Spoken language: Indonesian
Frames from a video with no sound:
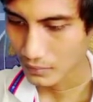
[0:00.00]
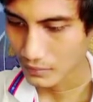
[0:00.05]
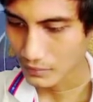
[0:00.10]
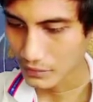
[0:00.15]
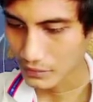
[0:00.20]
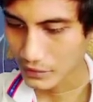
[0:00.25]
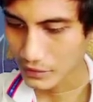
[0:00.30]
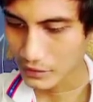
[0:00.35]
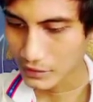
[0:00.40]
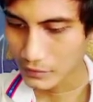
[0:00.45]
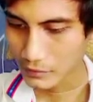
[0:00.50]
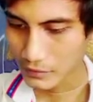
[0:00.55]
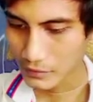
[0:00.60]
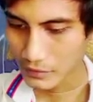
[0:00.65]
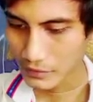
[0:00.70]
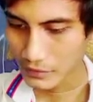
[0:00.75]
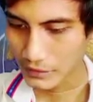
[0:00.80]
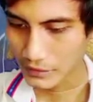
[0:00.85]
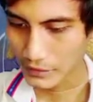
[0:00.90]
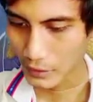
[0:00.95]
jadi
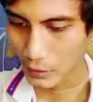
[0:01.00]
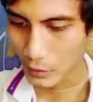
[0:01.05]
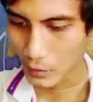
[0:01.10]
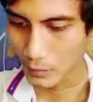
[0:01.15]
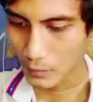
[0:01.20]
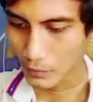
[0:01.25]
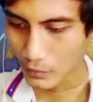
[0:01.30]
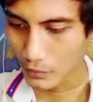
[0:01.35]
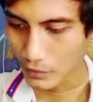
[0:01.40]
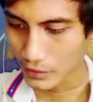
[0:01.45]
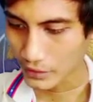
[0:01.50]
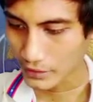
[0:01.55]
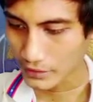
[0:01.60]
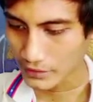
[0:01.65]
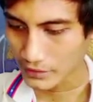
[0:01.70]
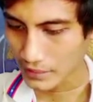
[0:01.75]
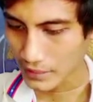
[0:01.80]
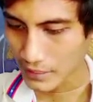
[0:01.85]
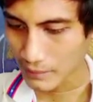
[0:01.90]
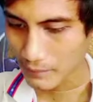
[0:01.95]
kita
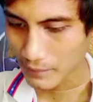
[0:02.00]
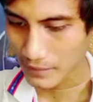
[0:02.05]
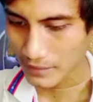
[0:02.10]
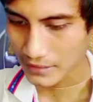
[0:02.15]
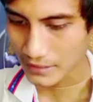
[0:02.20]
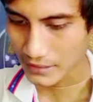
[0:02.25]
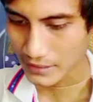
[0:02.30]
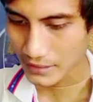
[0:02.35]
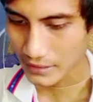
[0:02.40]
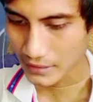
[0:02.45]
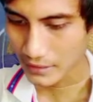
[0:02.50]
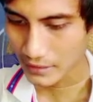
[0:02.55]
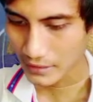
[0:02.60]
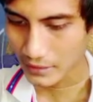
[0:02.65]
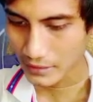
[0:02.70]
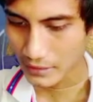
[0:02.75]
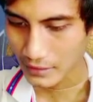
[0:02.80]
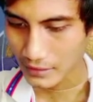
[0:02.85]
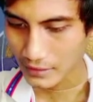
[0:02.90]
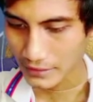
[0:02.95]
komboin sama
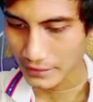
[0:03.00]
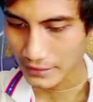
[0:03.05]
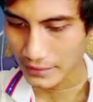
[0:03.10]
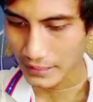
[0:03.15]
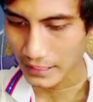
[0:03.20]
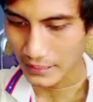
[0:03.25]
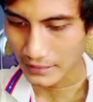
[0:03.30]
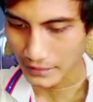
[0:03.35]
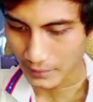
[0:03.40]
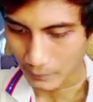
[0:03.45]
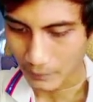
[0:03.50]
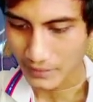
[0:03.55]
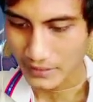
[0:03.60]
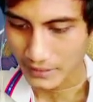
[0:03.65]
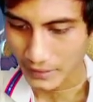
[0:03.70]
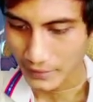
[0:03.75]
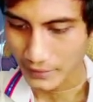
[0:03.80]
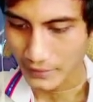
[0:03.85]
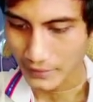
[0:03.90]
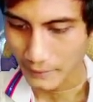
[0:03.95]
skill tiganya
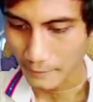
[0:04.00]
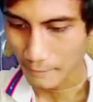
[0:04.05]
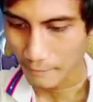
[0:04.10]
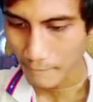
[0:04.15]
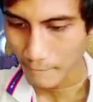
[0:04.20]
bisa ini